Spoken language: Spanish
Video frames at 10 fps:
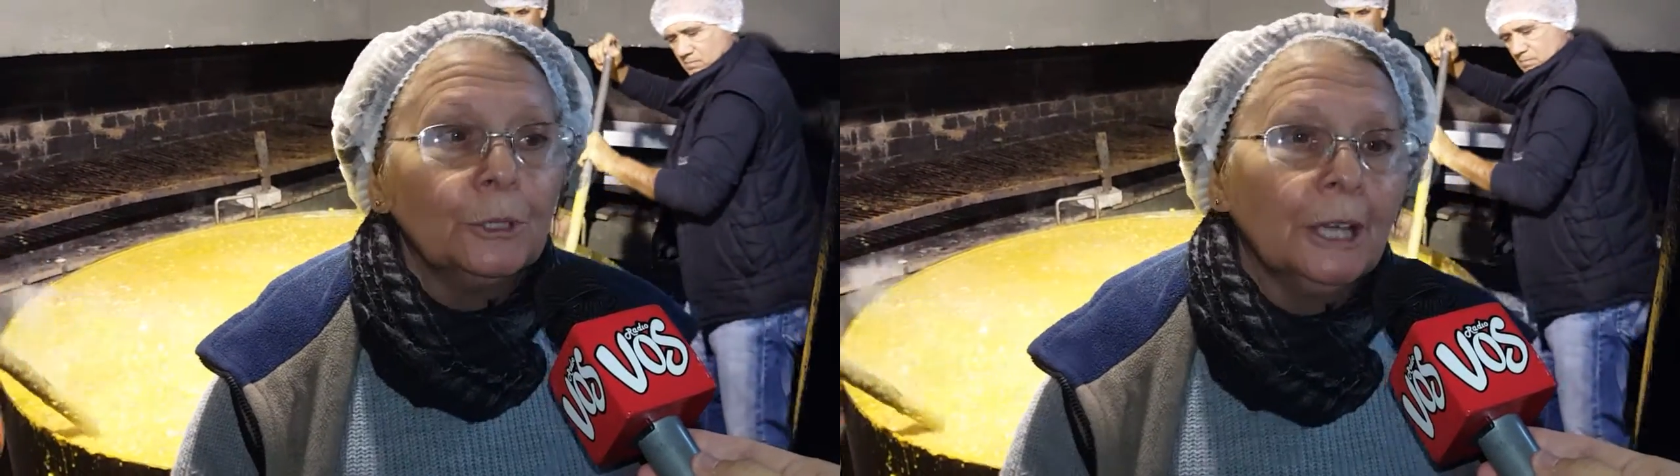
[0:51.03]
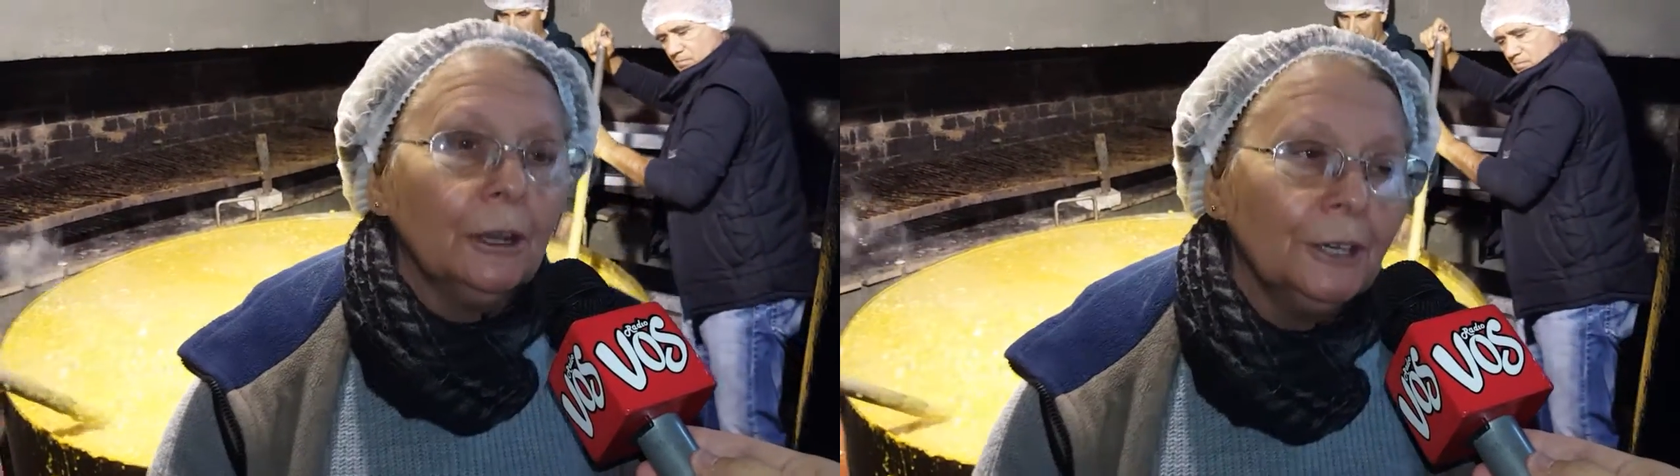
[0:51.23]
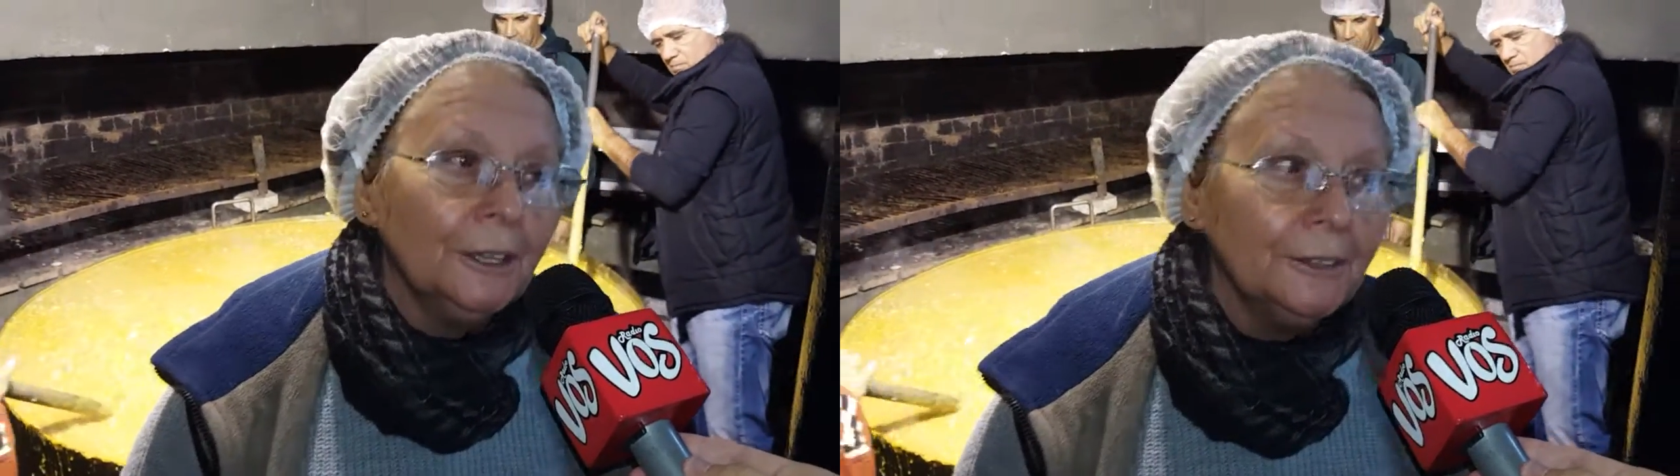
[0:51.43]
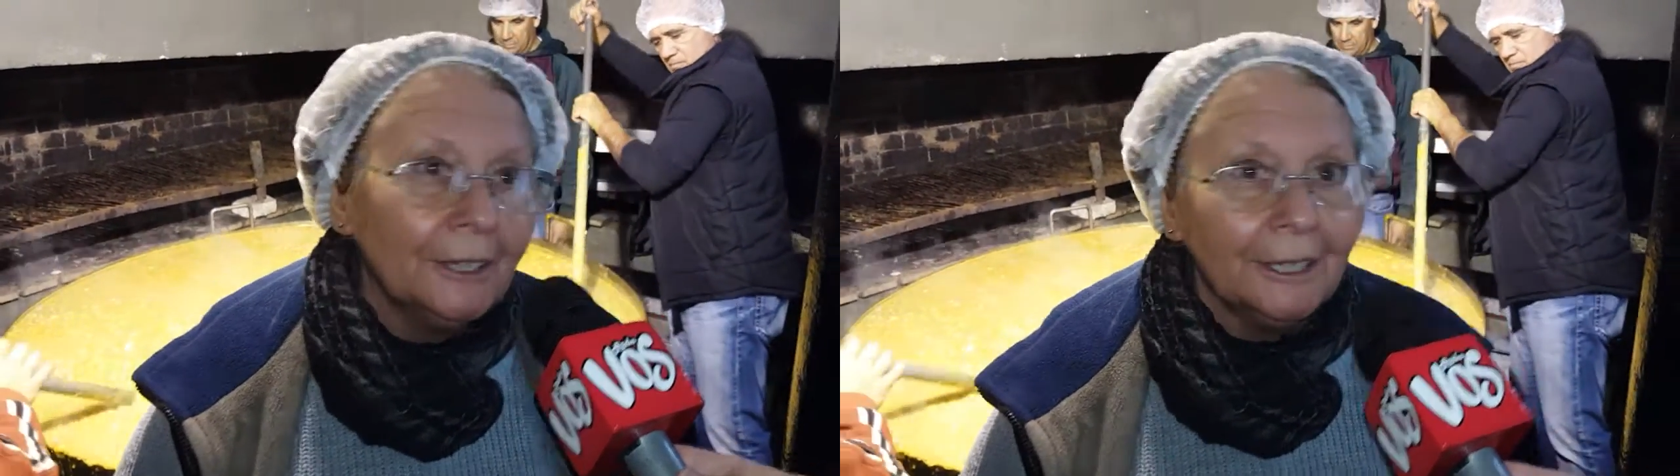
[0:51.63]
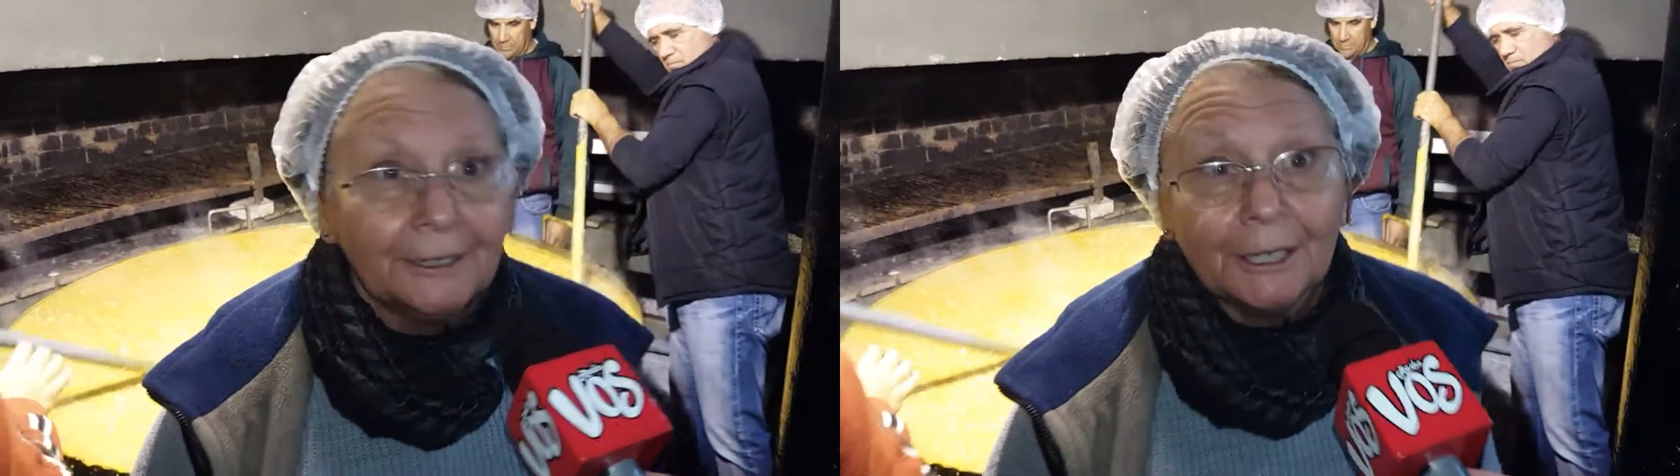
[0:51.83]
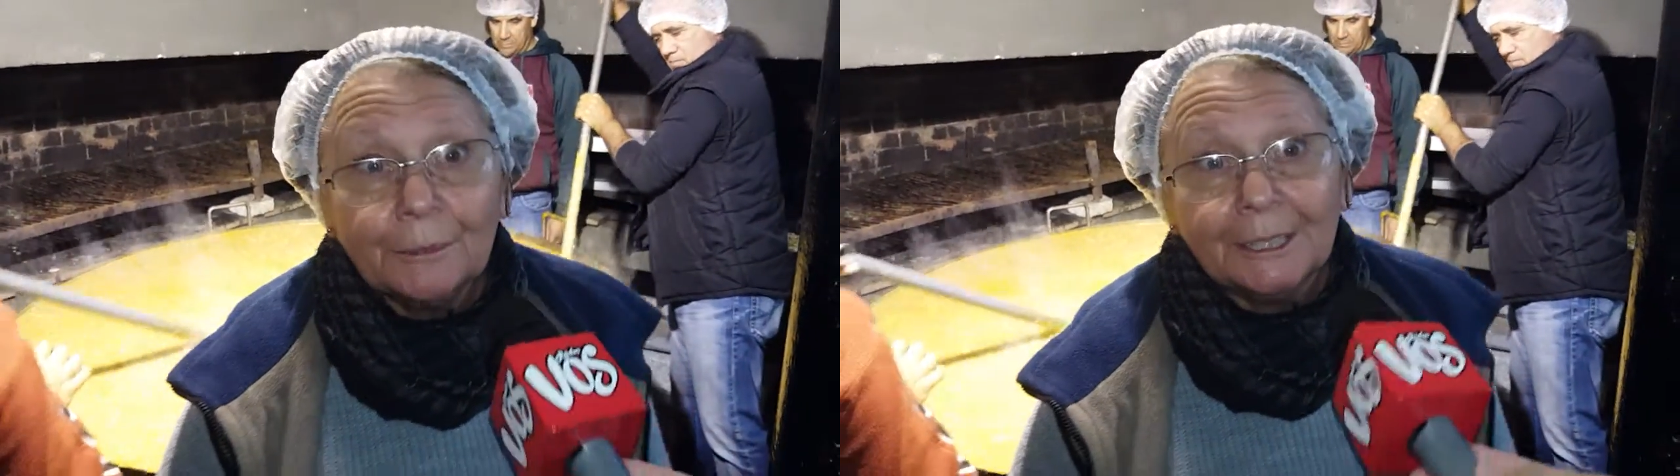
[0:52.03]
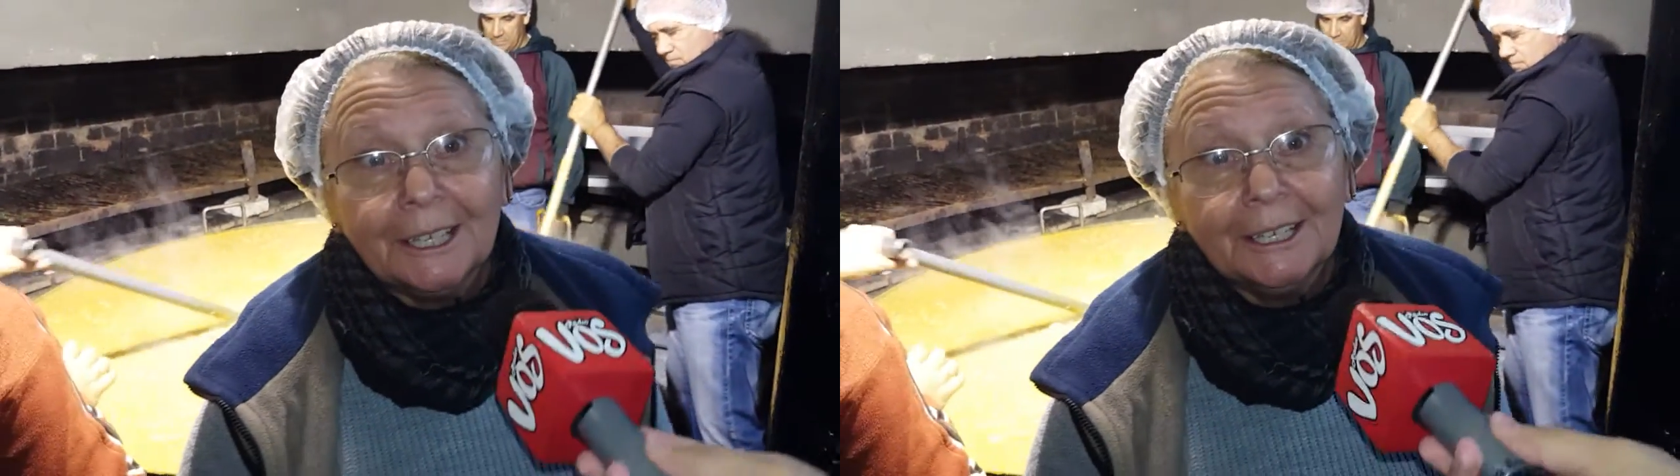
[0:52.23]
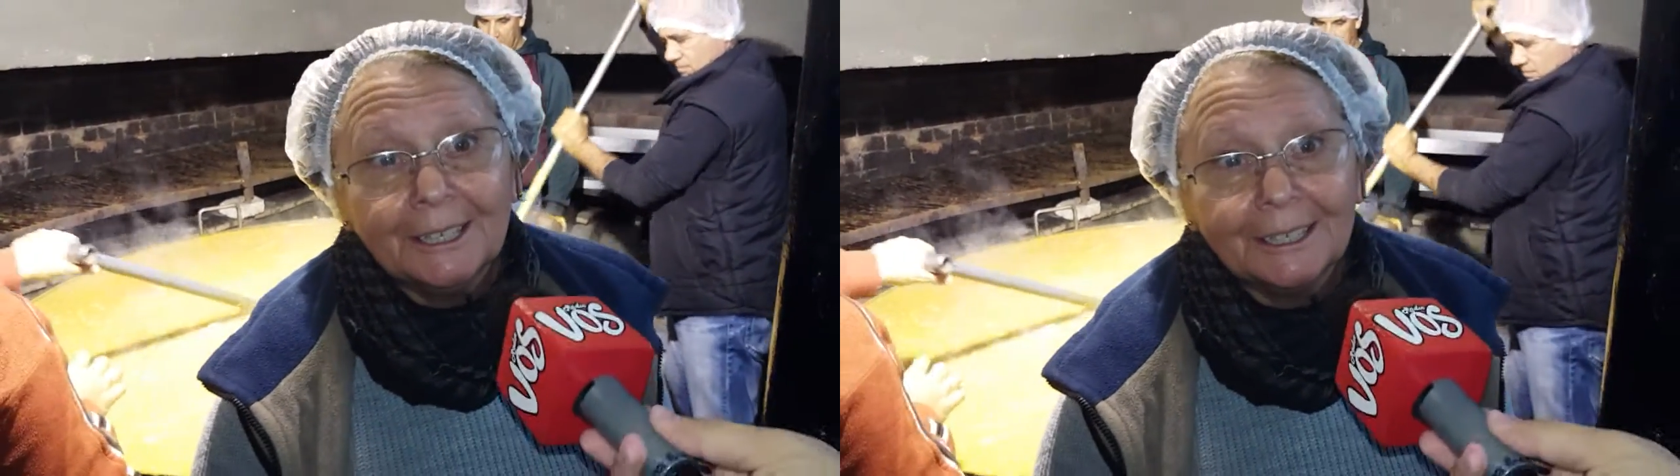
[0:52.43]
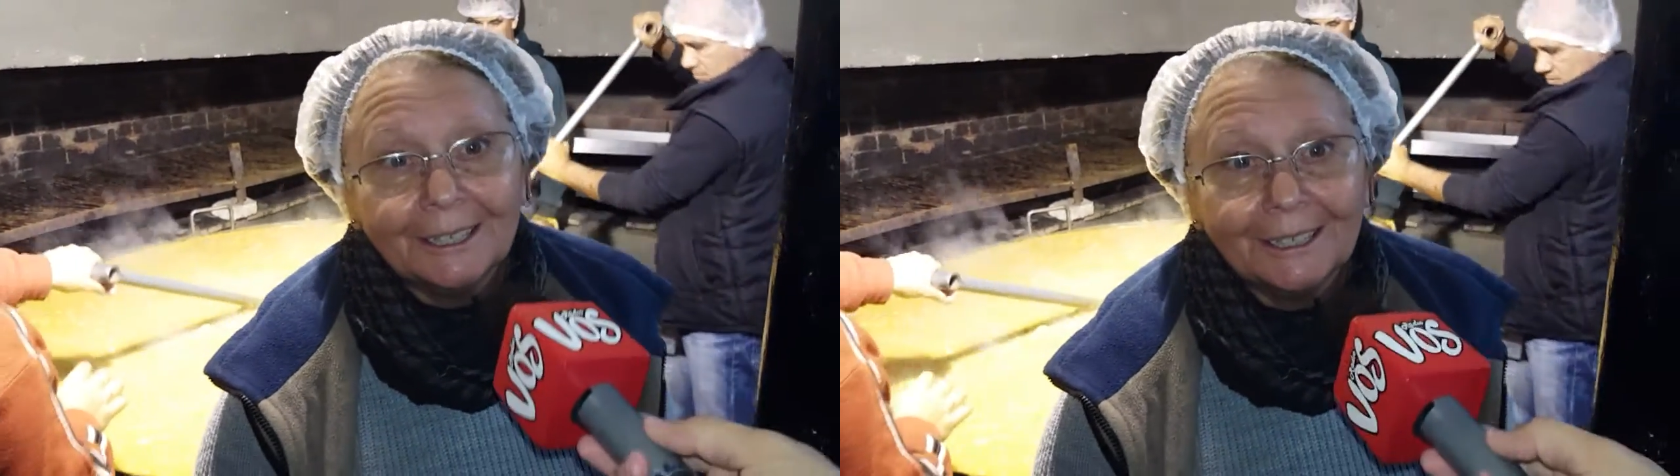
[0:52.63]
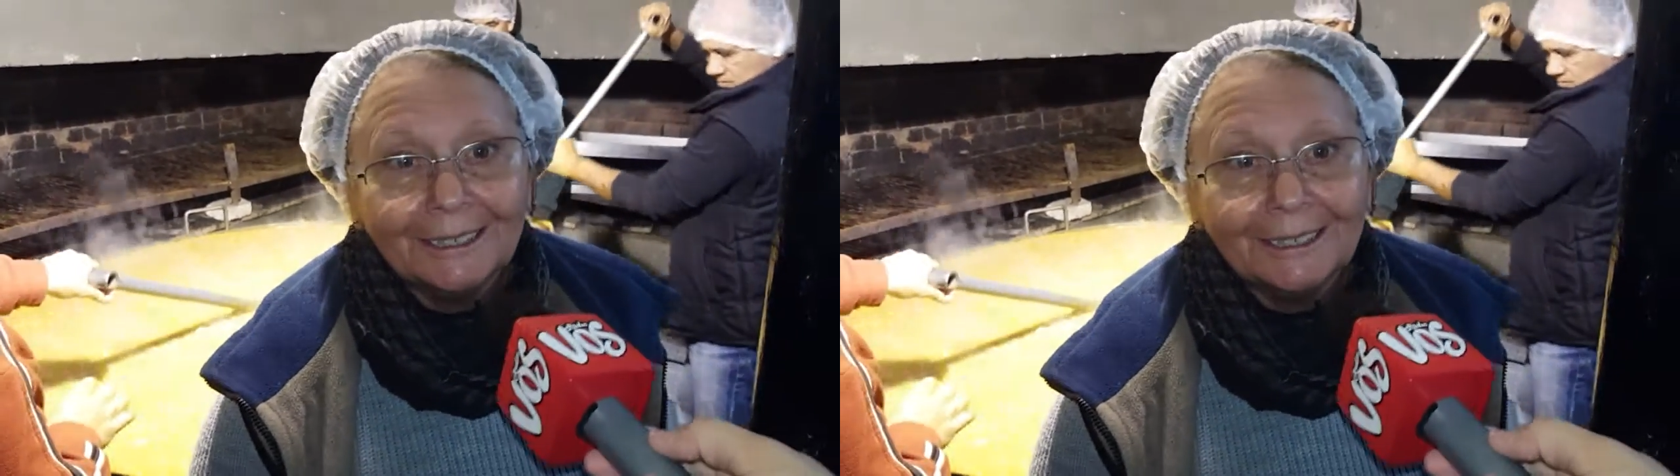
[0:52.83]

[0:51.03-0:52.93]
porque ahora hace de las 3 de la mañana que,